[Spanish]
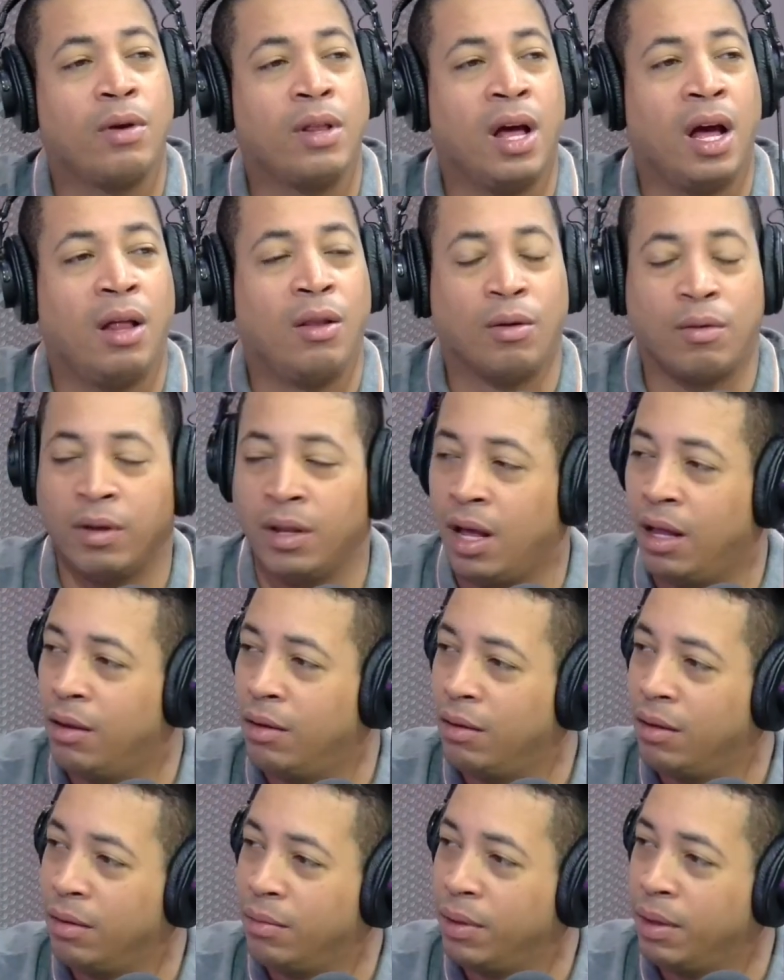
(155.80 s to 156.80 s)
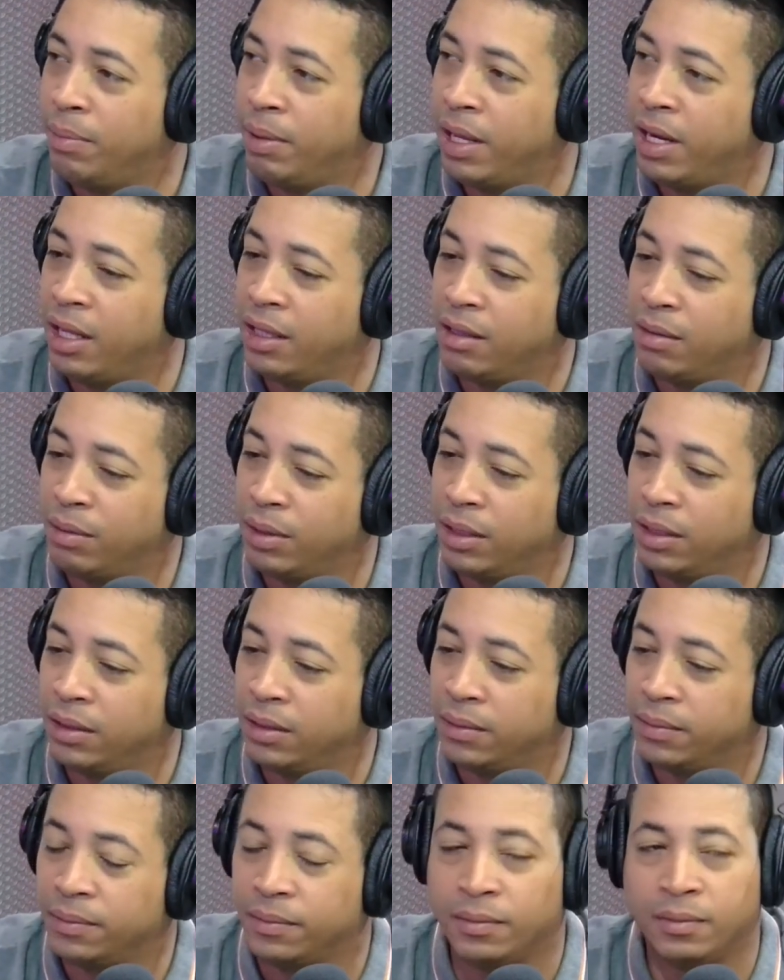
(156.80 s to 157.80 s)
No, pero no, no, no. Le han
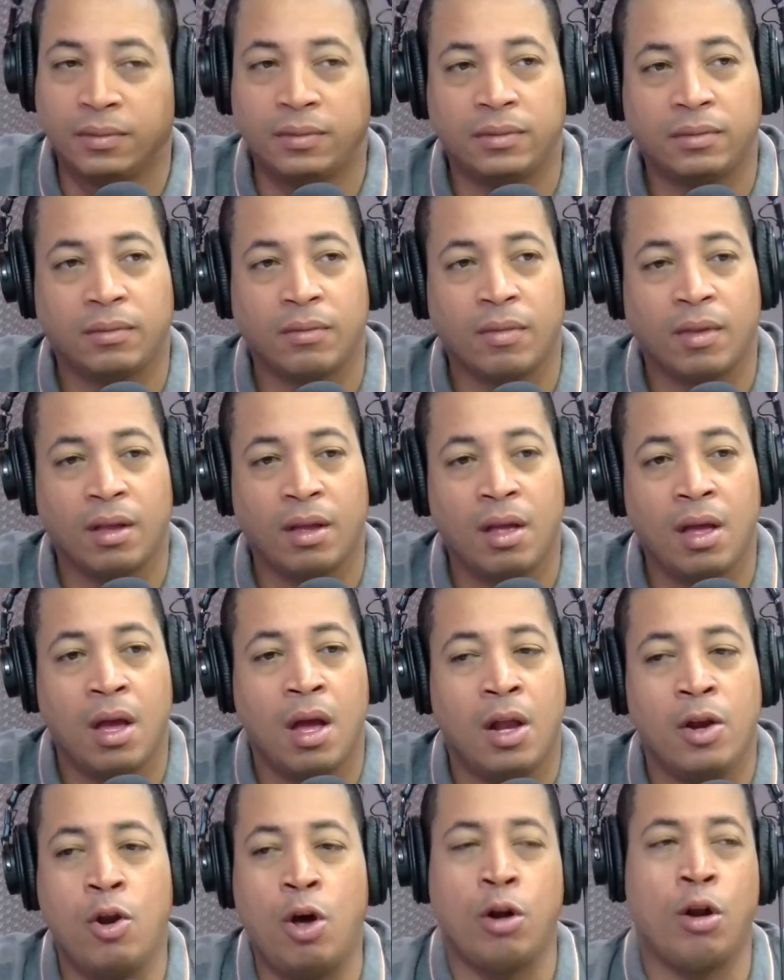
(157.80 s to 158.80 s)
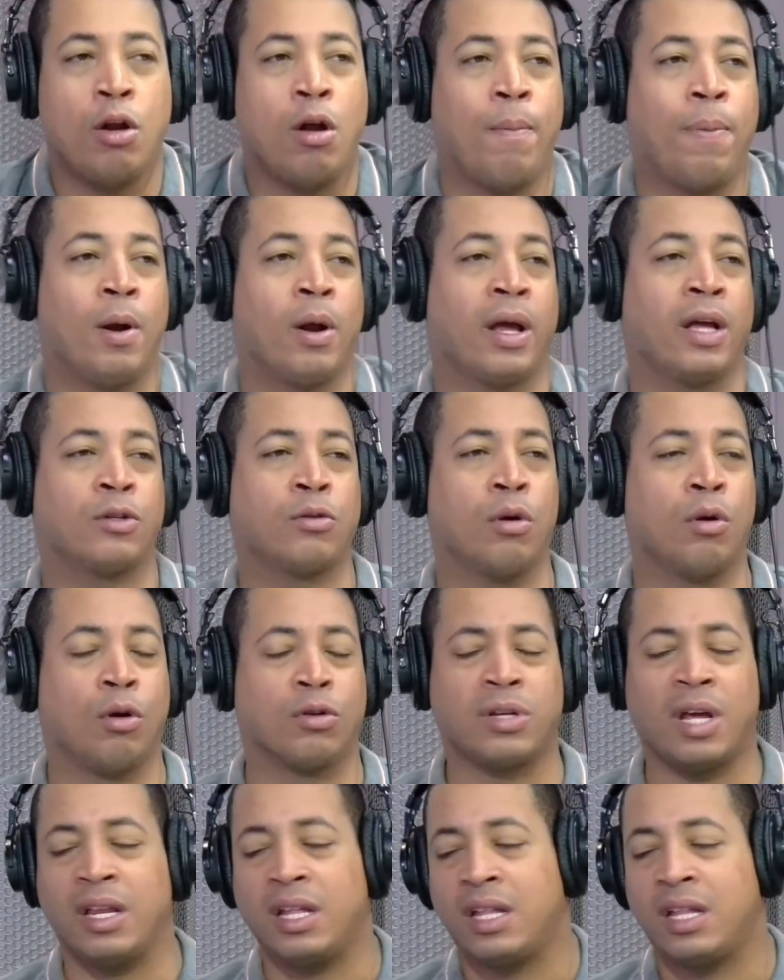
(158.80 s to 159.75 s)
invertido en dinero. No, no, no, pero son cosas